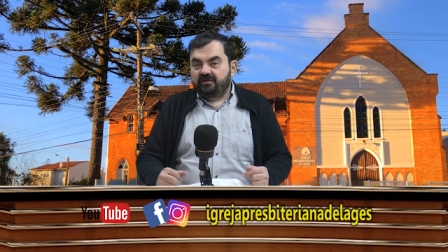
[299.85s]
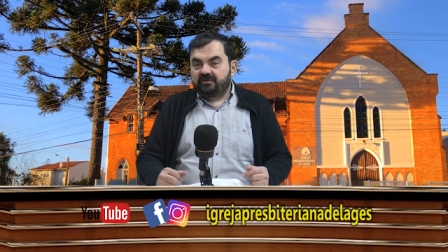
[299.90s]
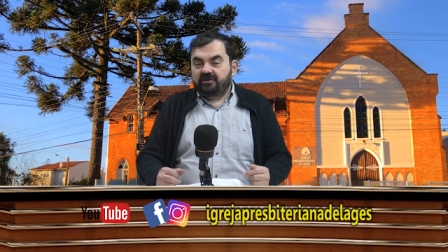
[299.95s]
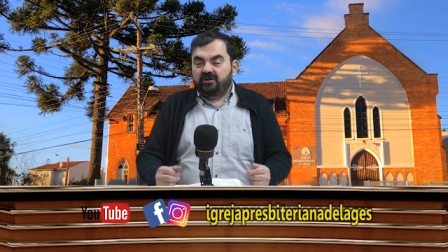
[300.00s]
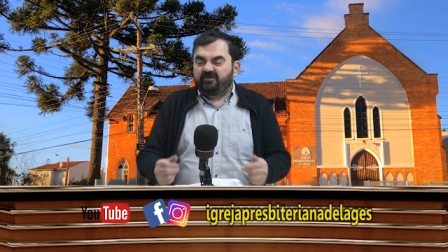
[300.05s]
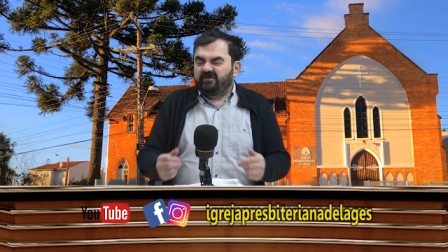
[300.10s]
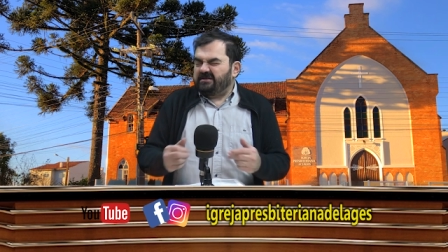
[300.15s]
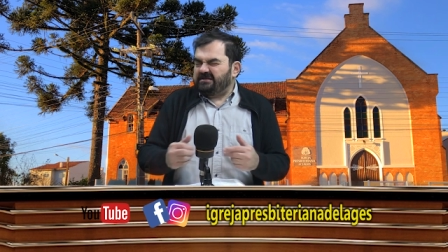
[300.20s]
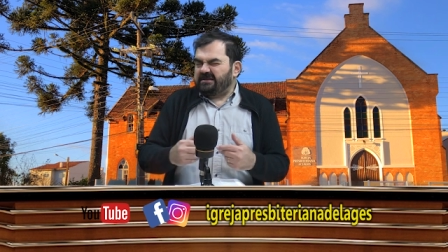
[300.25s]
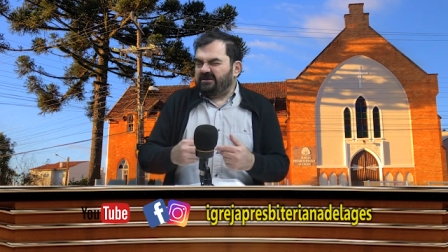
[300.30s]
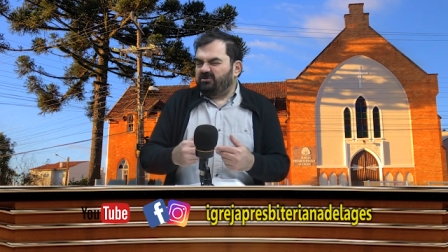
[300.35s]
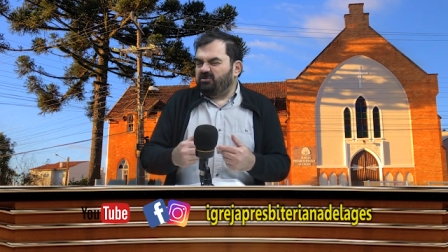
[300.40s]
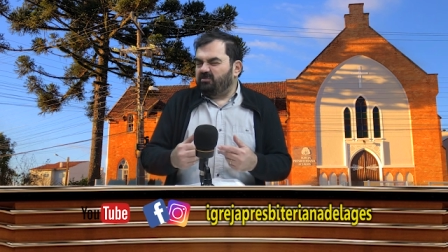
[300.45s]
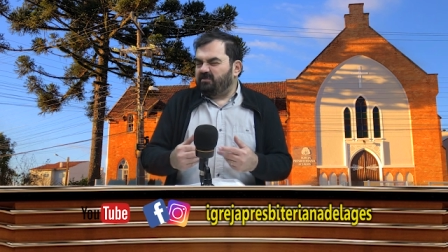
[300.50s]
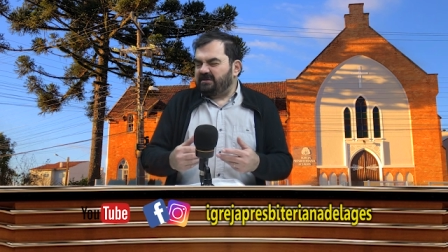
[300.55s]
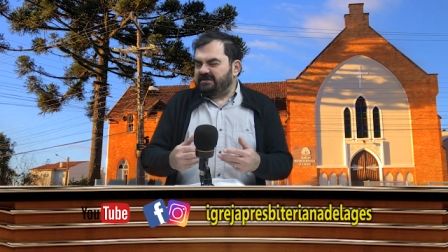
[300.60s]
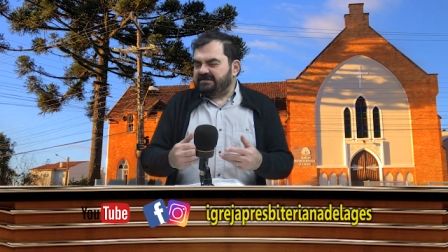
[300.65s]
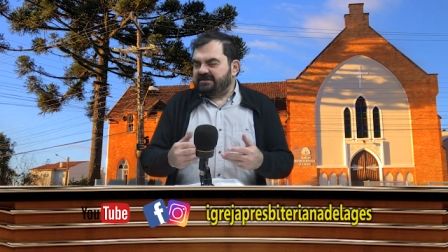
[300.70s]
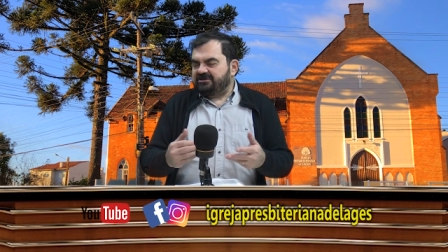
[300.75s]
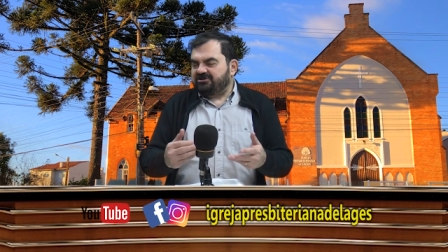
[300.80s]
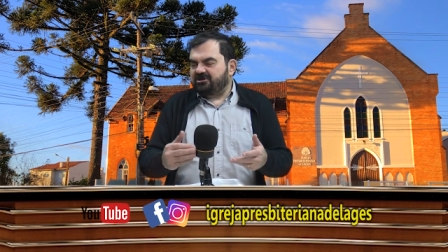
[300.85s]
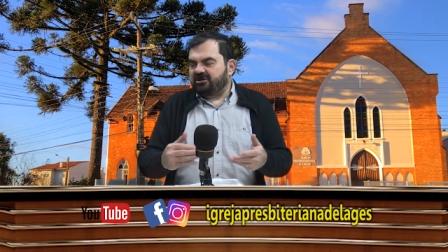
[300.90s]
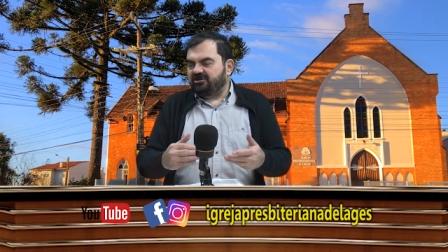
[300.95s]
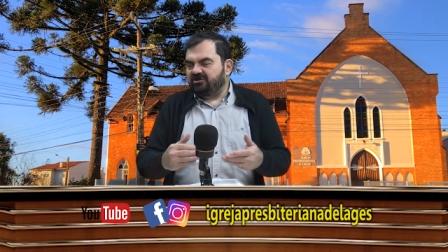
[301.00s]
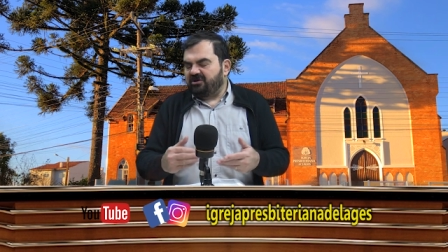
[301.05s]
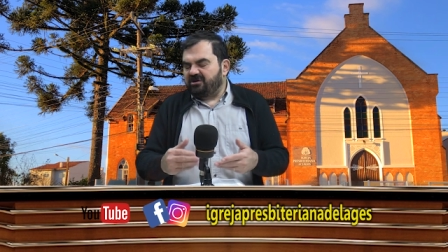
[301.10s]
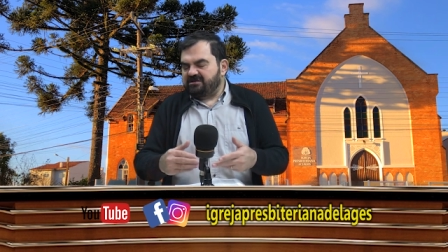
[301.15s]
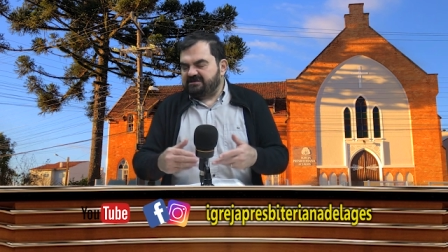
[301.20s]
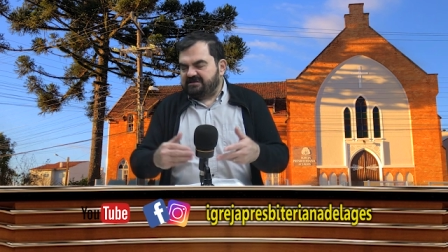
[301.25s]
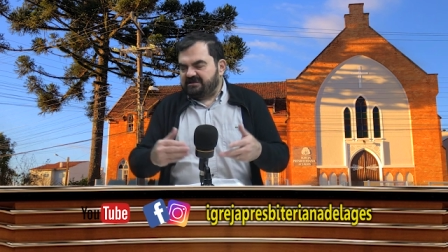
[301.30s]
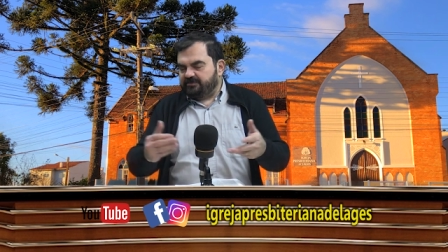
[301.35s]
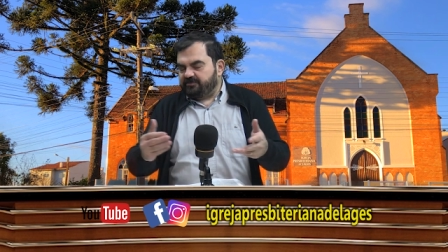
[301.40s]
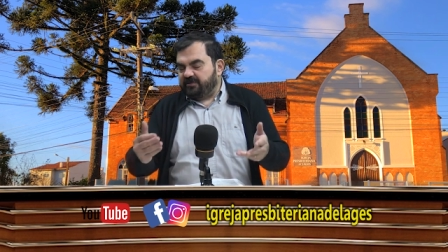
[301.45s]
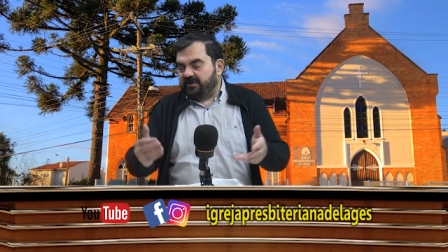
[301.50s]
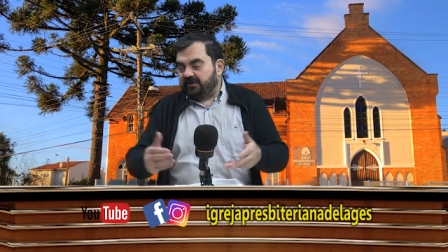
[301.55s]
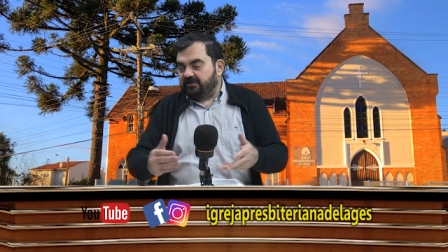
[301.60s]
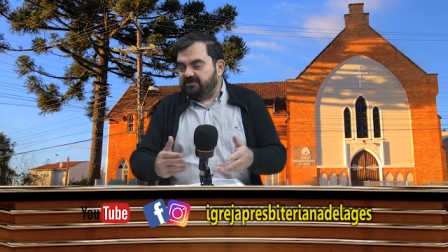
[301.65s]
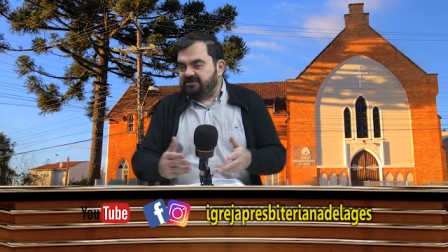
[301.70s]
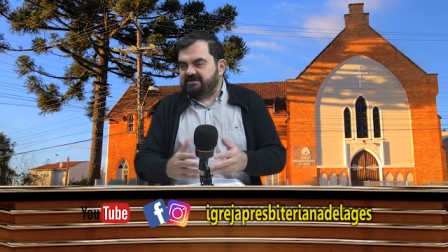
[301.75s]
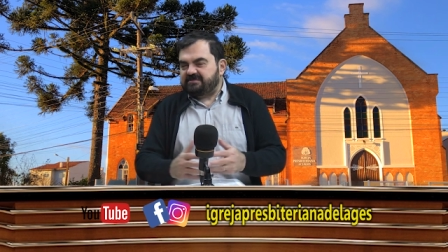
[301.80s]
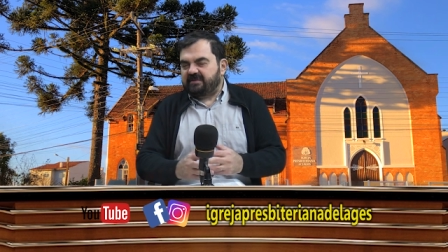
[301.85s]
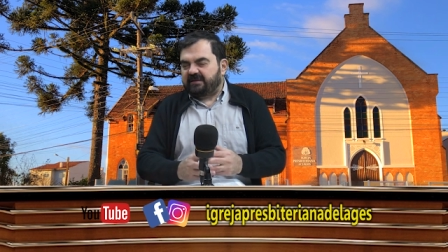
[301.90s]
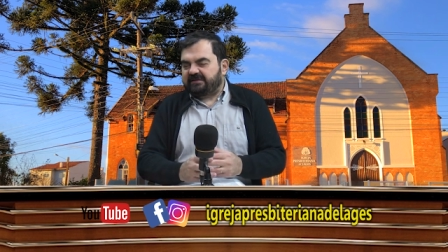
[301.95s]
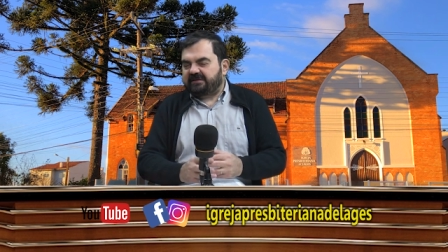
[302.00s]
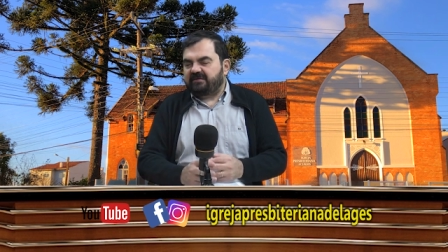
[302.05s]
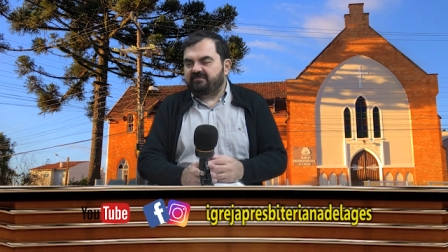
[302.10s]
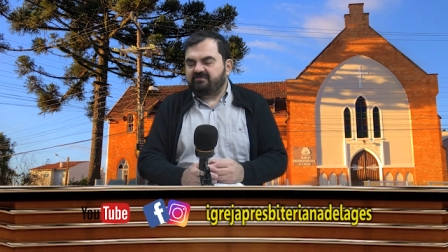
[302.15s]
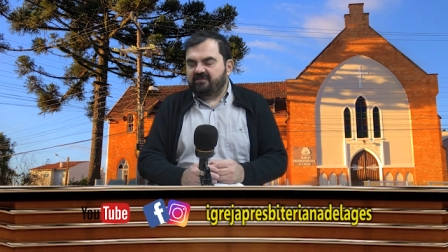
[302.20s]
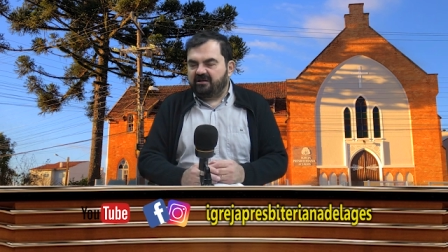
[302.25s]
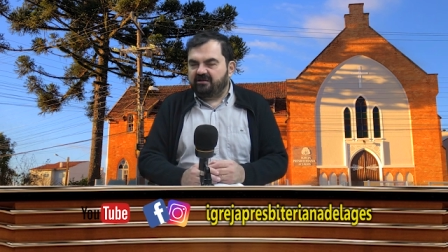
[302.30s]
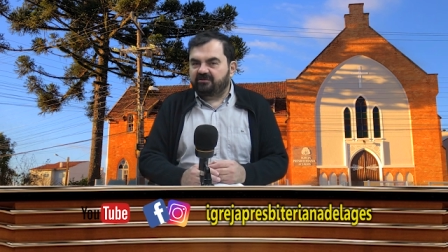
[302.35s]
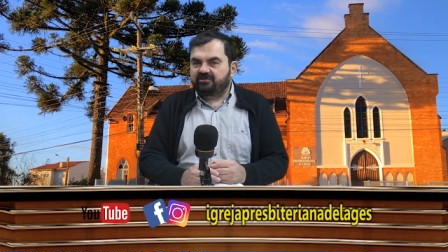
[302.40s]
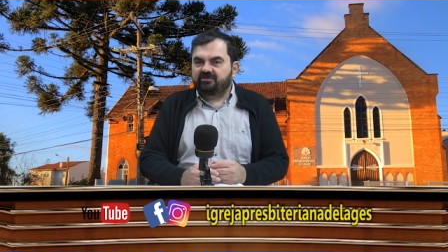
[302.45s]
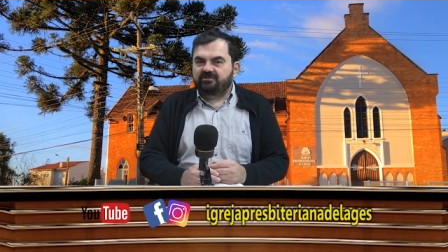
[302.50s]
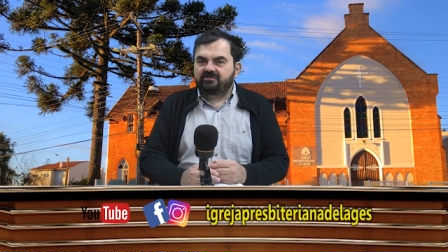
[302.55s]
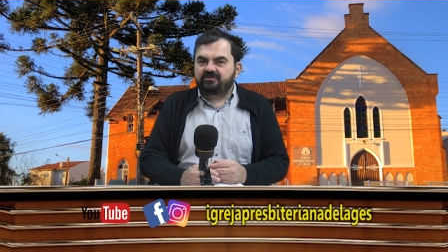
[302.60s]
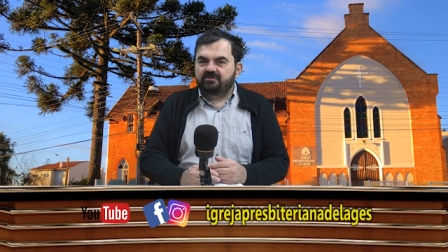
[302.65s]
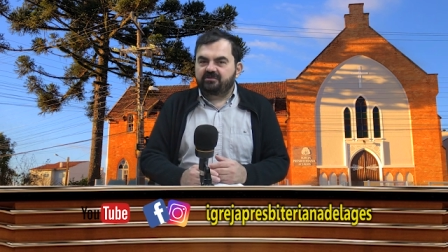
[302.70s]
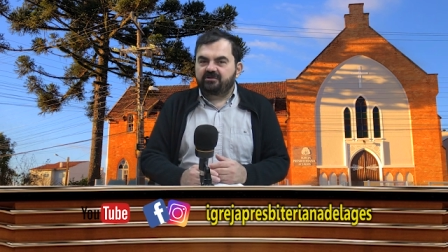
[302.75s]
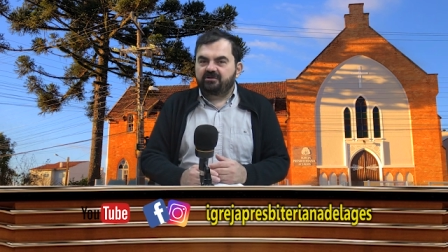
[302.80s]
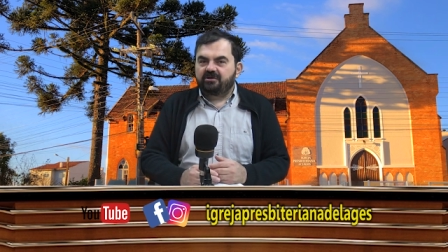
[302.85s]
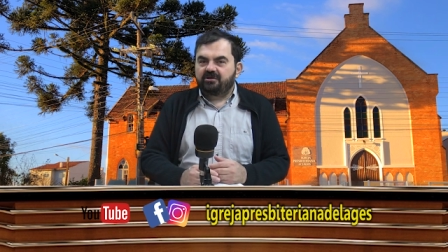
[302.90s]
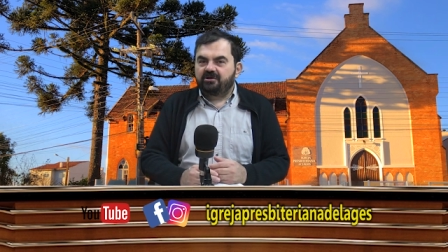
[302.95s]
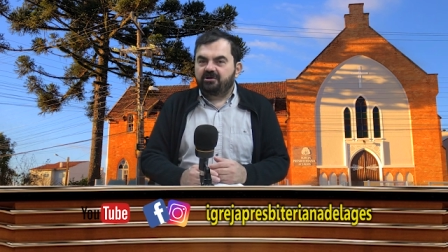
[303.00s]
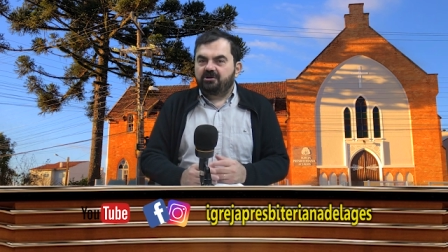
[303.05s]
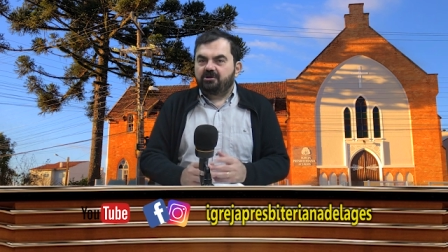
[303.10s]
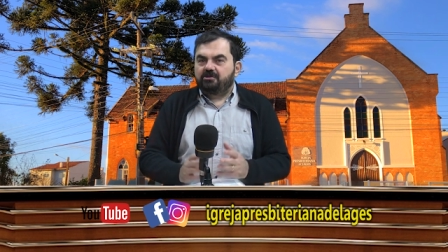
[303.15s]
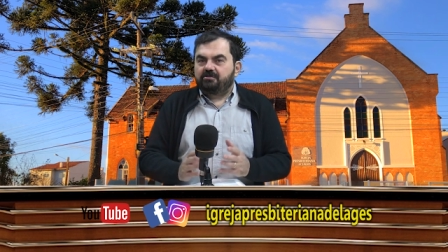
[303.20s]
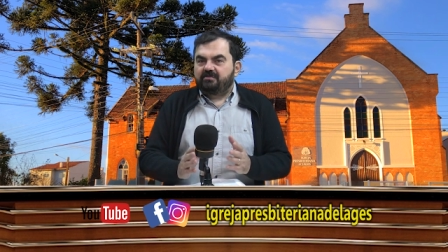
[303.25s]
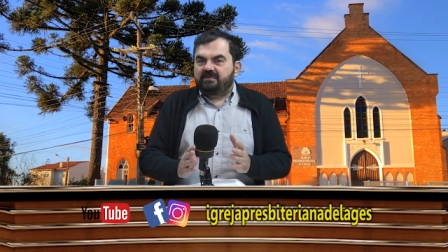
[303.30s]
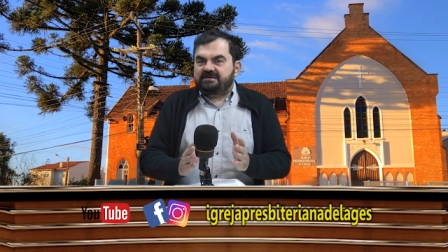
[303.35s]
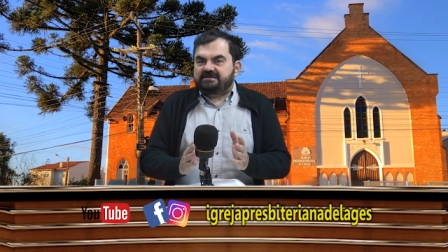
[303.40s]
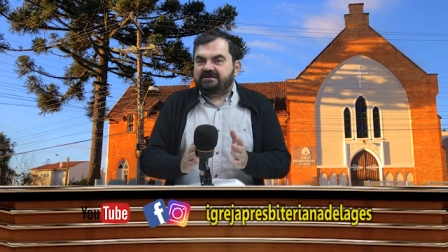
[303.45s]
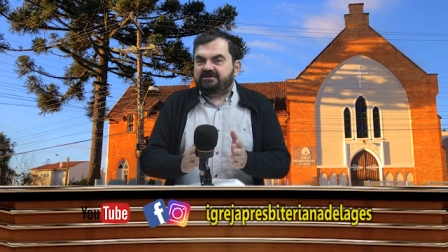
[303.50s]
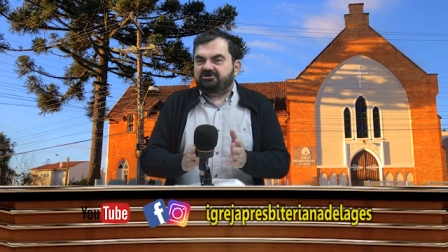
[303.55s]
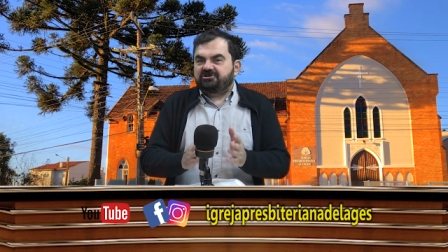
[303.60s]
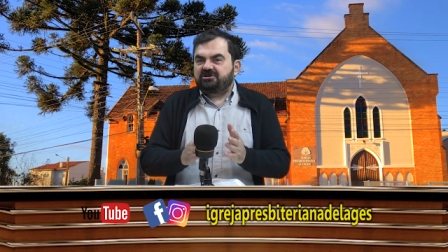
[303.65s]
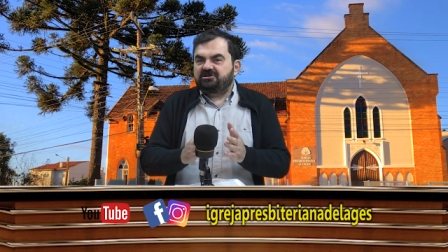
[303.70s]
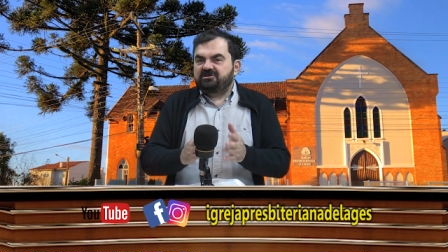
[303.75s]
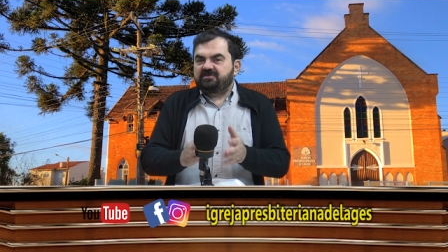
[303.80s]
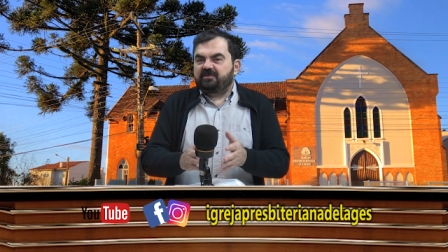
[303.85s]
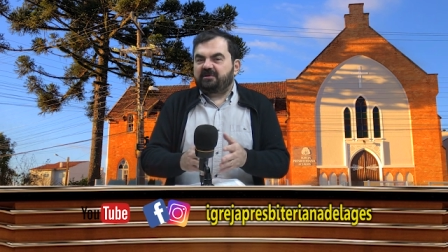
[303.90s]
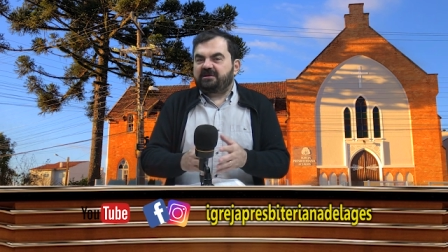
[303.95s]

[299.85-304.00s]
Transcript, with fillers: Talvez a culpa seja nossa pelo desmatamento, mas a gente